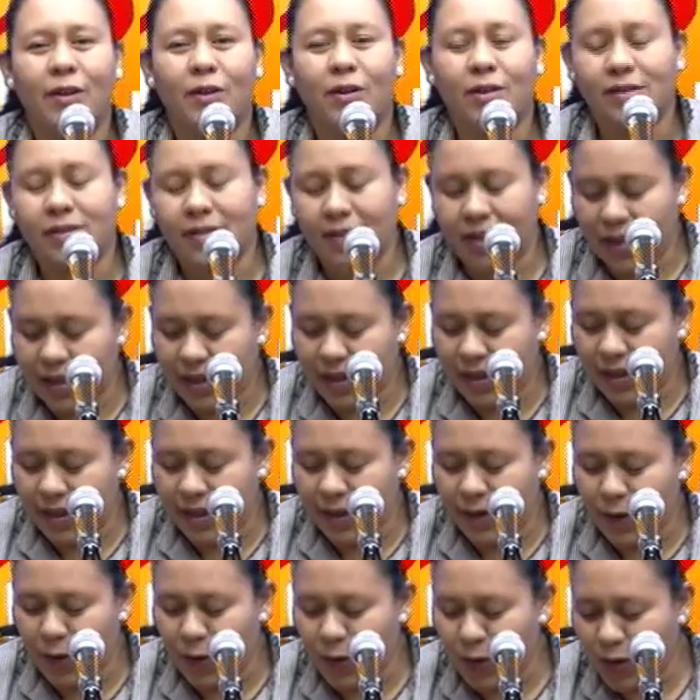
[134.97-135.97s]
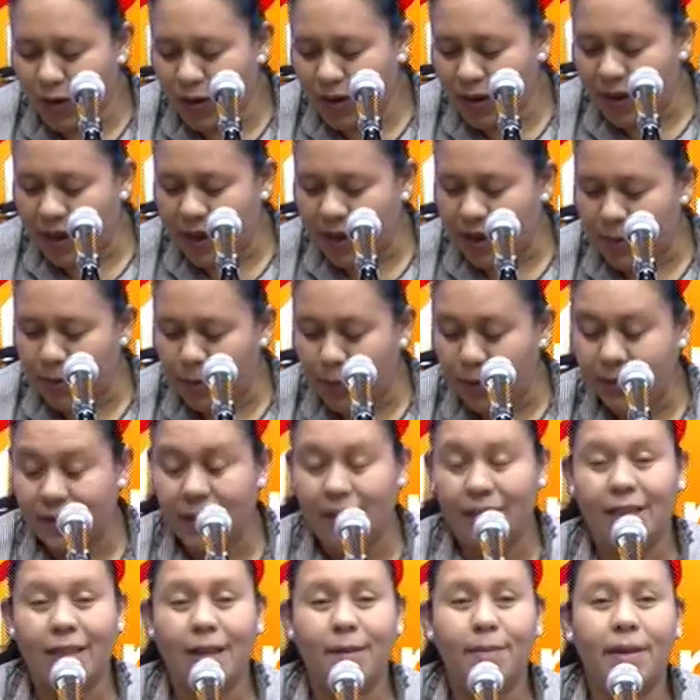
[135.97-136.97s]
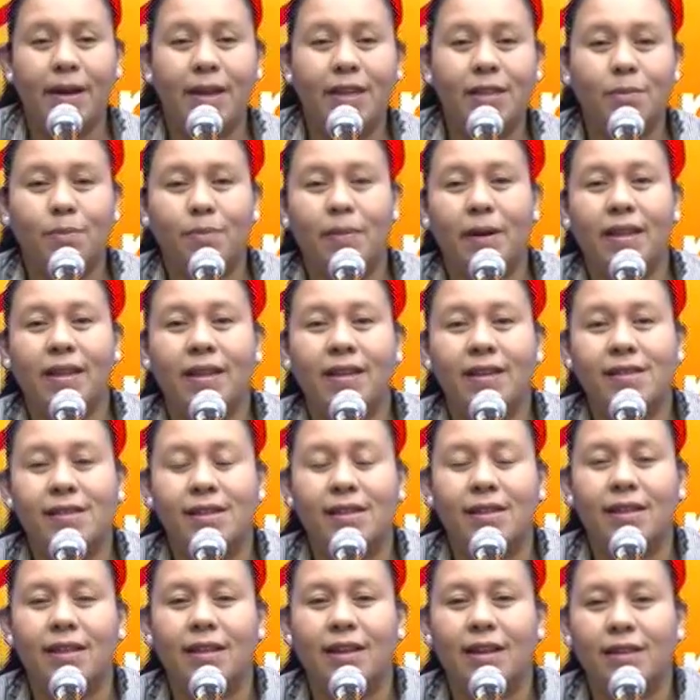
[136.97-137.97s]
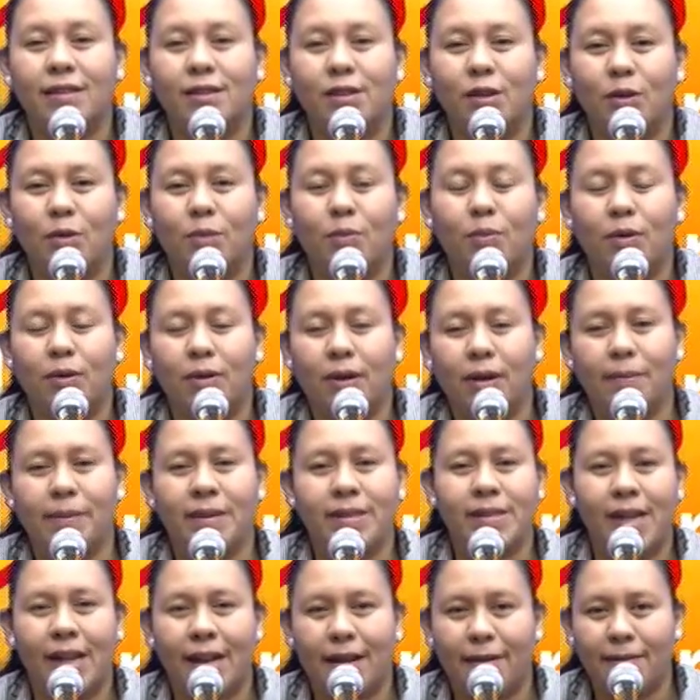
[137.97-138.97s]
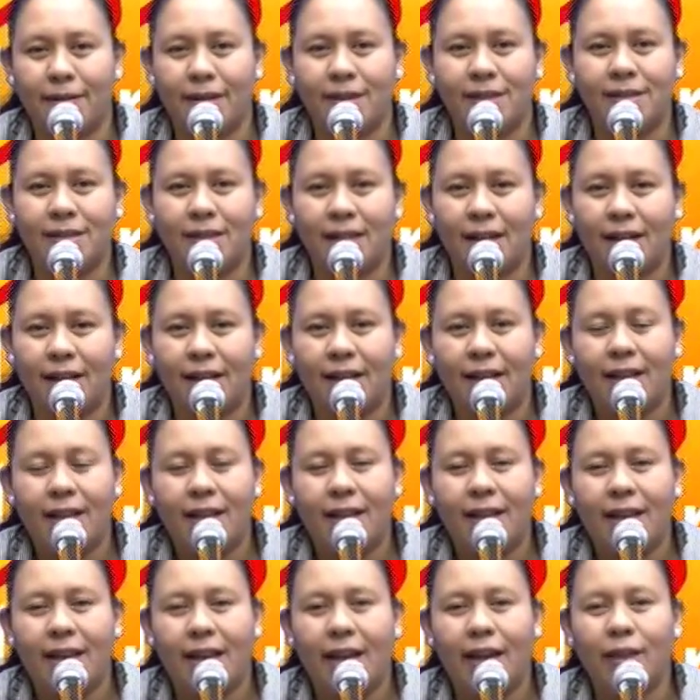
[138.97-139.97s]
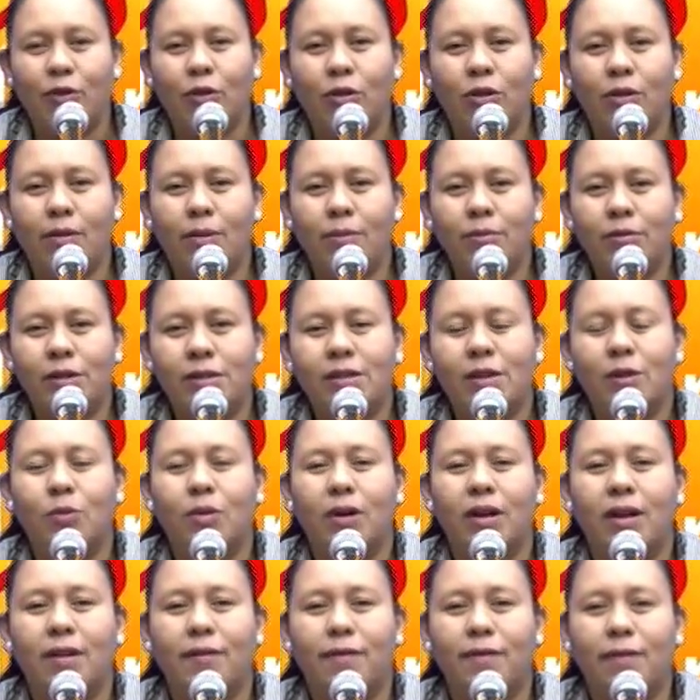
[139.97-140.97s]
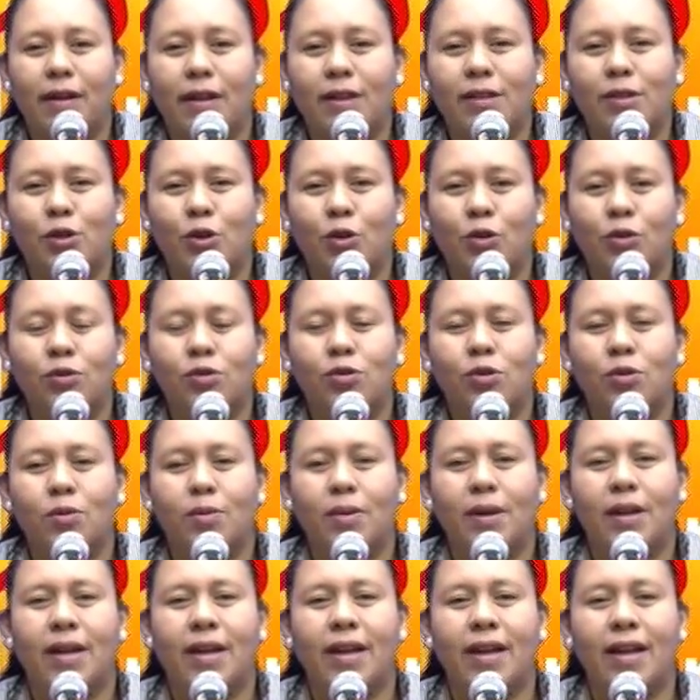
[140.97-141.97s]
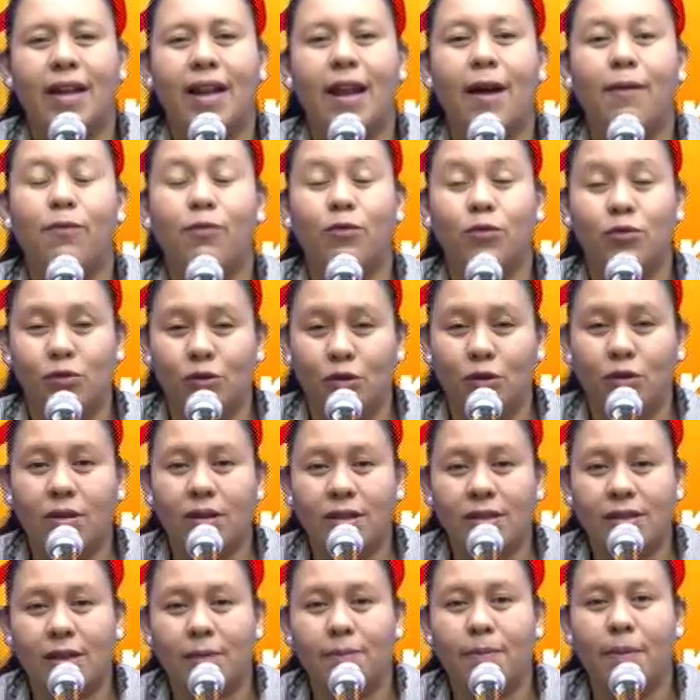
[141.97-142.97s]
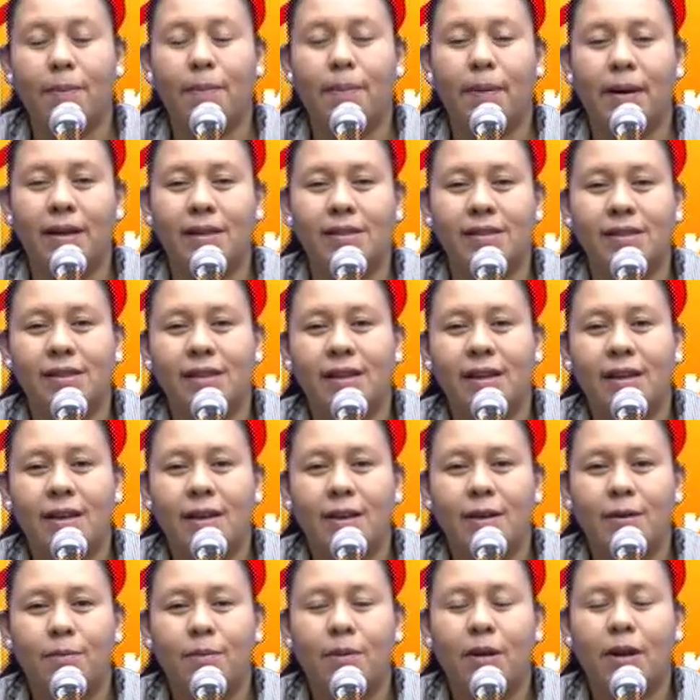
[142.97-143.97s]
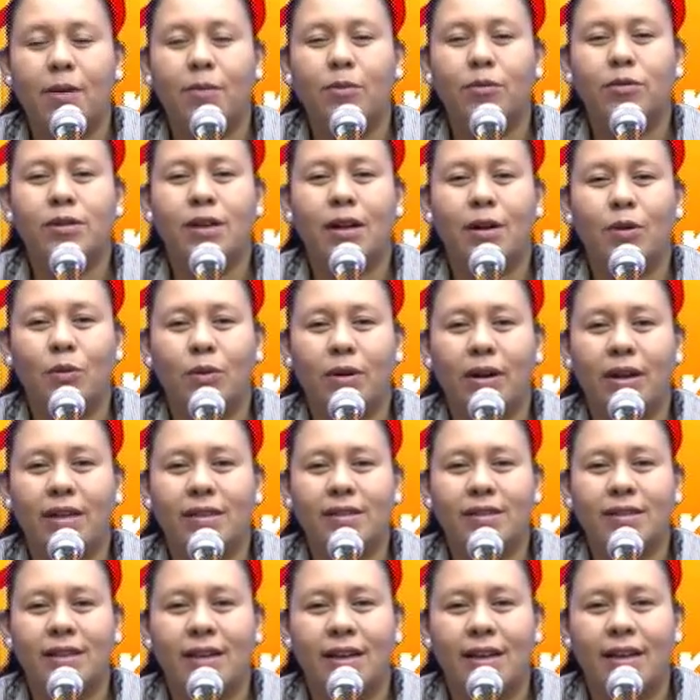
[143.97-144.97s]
que sí, el día de hoy, pues el tema es Padres sin Dirección, Problemas a la Vista, en donde vamos a hacer una reflexión sobre la función de ser papás. Veremos algunas